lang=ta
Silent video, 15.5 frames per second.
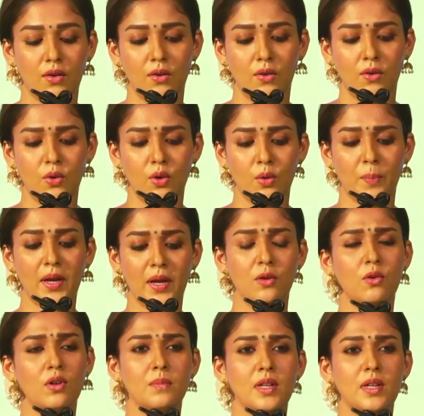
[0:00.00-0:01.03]
ஒரு
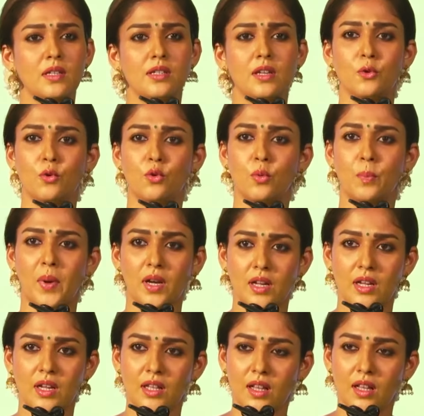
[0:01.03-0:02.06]
பெண்ணோட மனசு இன்னொரு
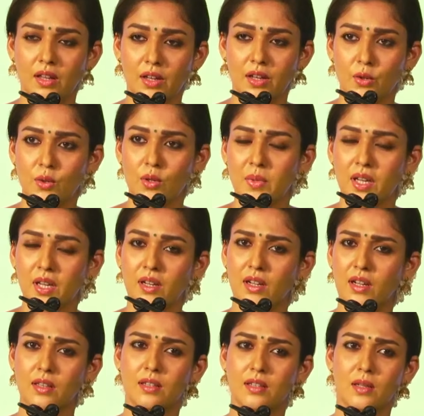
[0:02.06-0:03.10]
பெண்ணுக்கு தான் தெரியும்
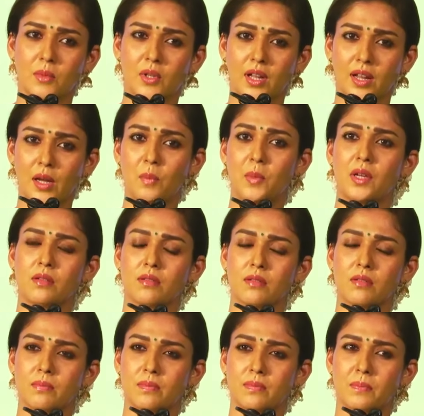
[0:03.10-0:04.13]
அப்படின்னுங்கிறது நம்ம நிறைய பேர்
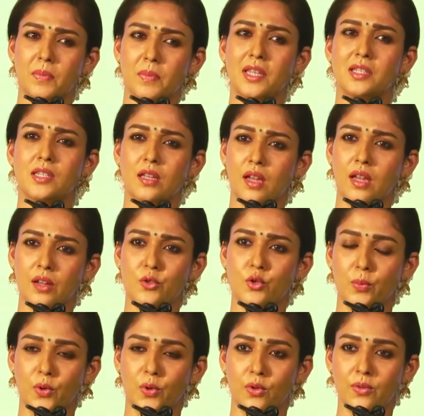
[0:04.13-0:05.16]
பேசி
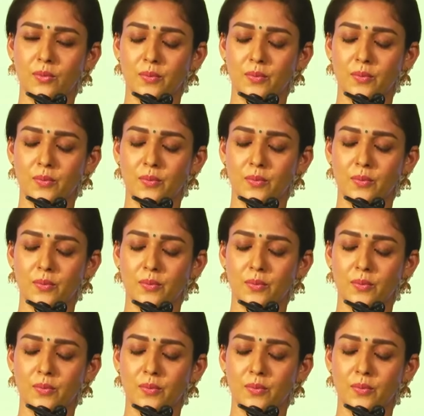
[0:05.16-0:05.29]
கேட்டிருப்போம்